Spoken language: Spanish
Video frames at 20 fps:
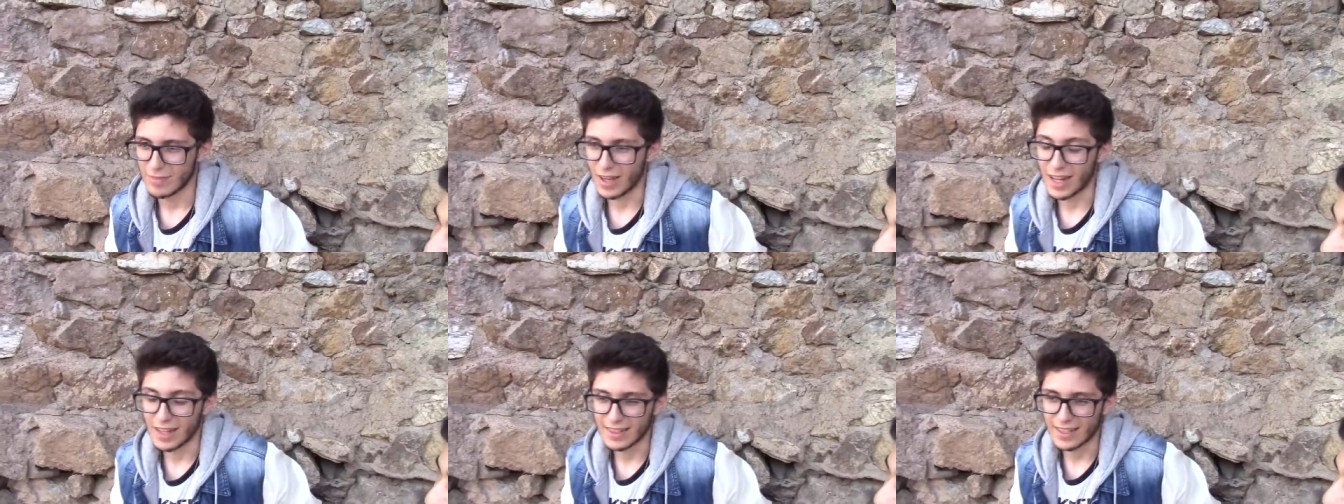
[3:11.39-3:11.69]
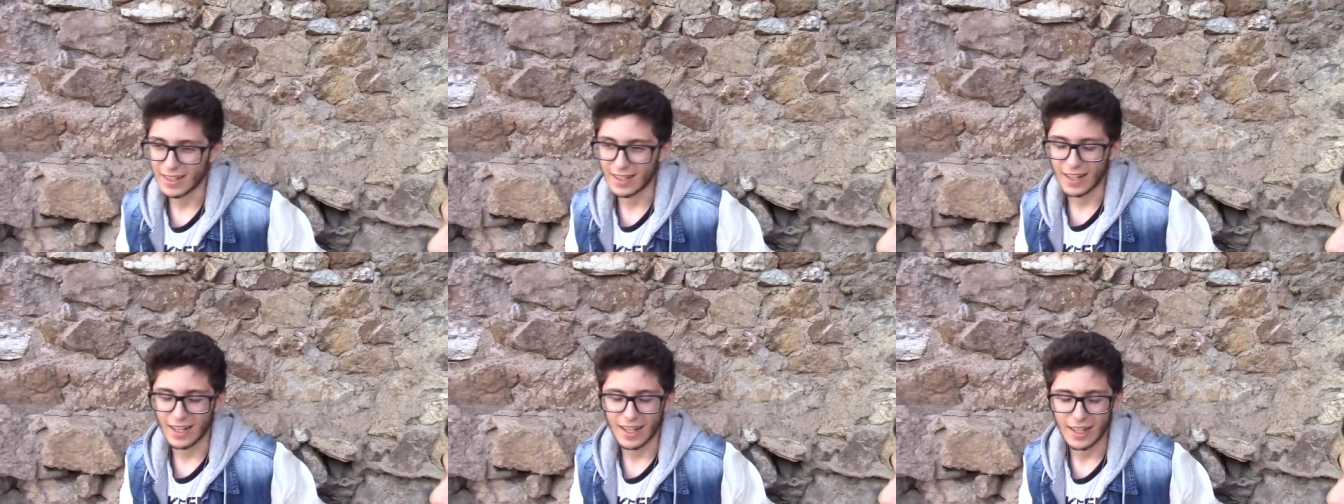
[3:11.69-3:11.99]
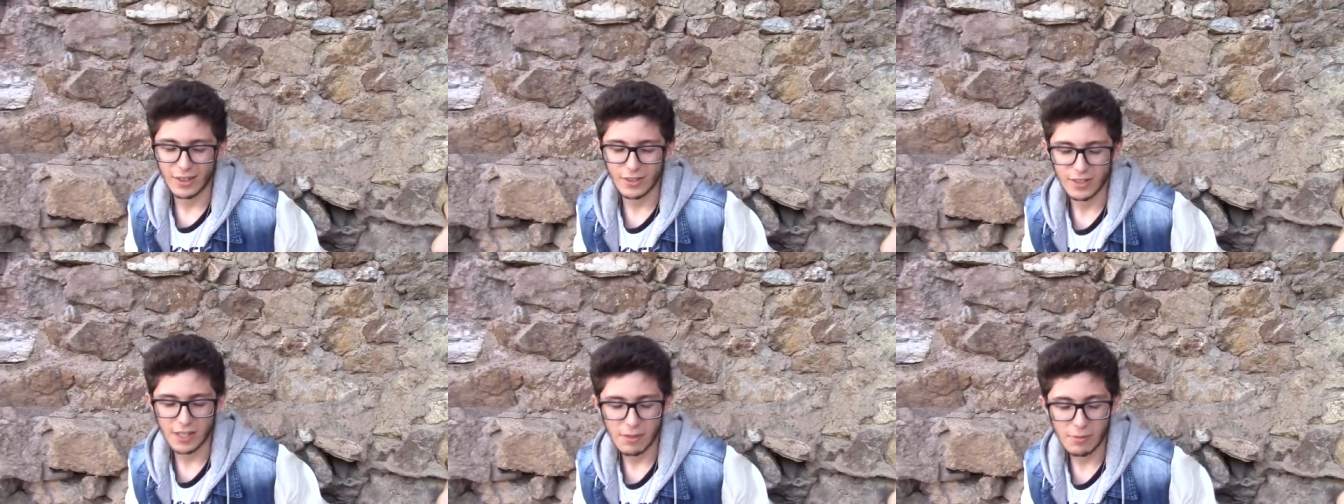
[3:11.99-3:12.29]

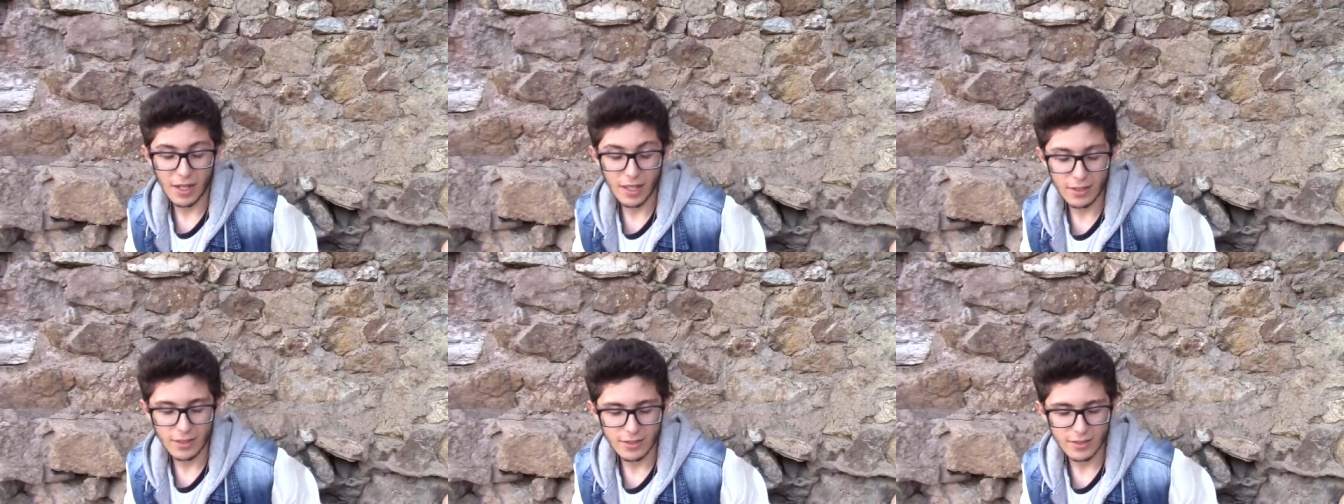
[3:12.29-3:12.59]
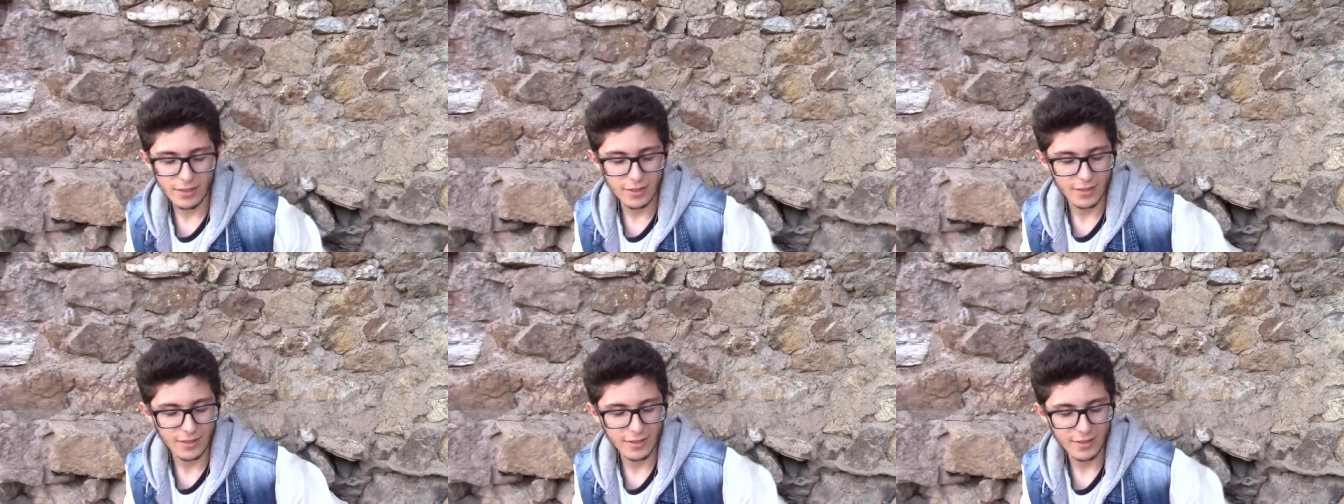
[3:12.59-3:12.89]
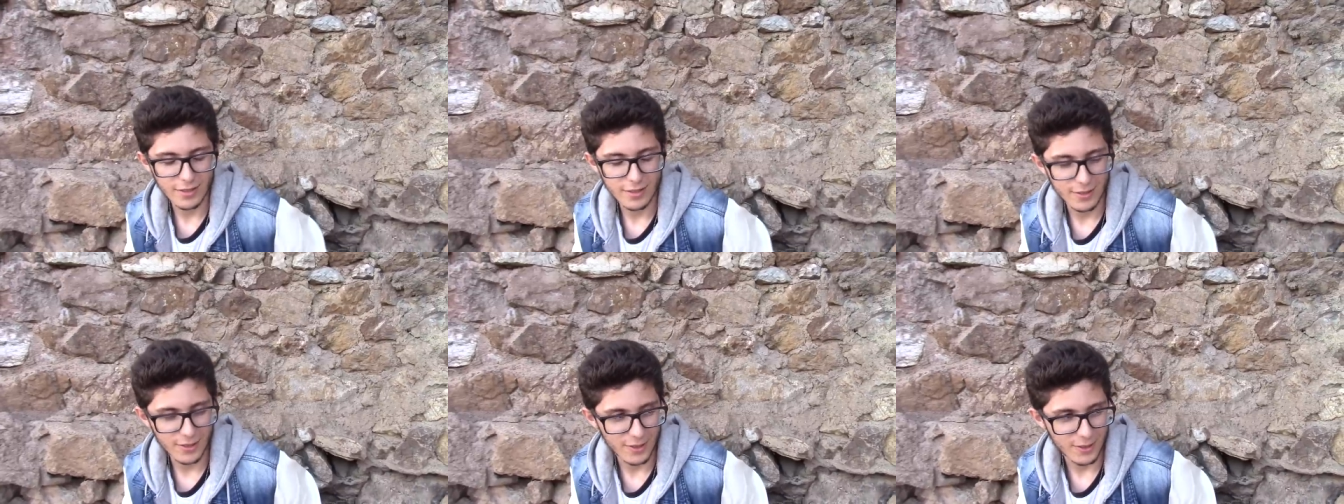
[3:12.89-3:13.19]
Alternará con el baño
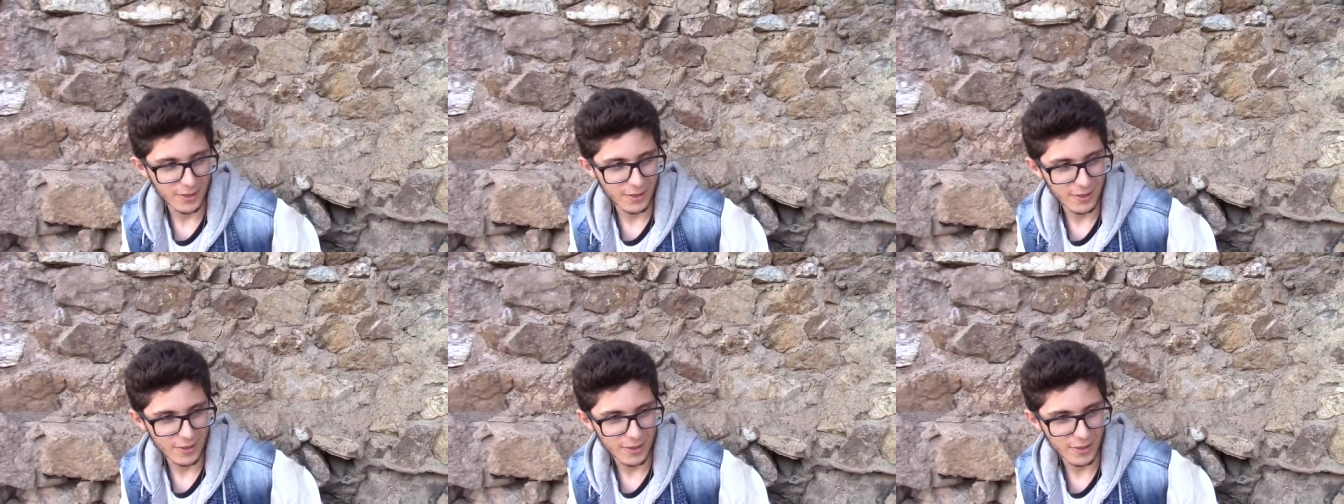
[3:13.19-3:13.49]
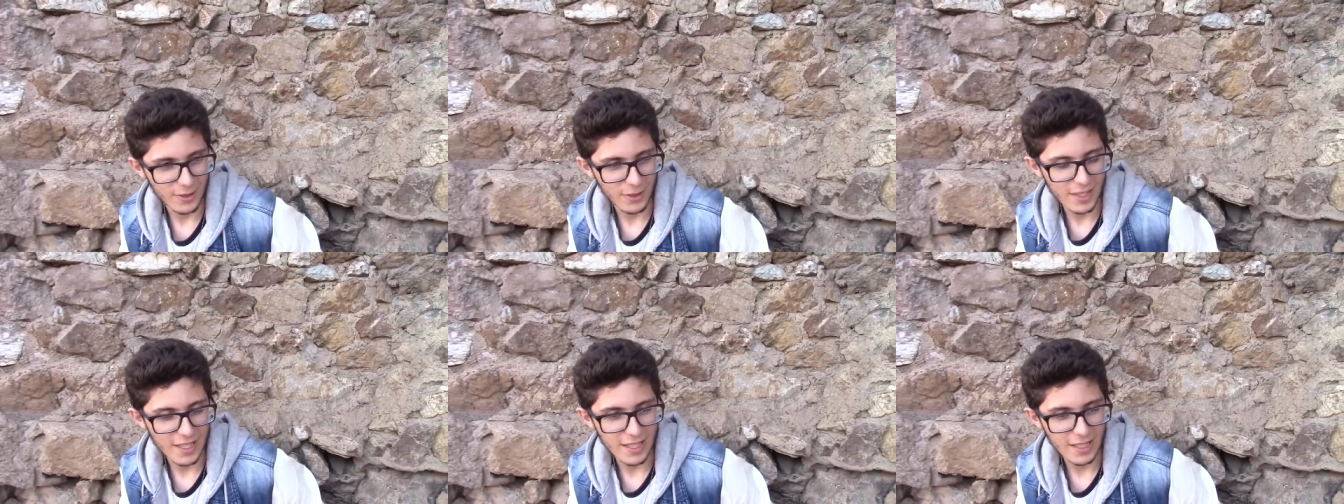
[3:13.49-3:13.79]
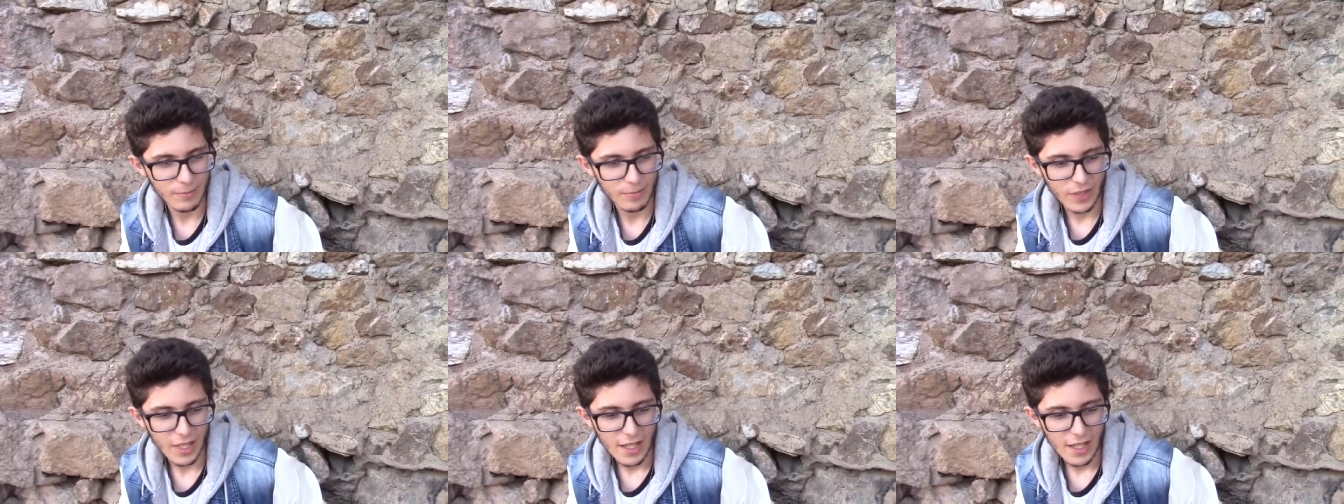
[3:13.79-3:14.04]
yo qué sé.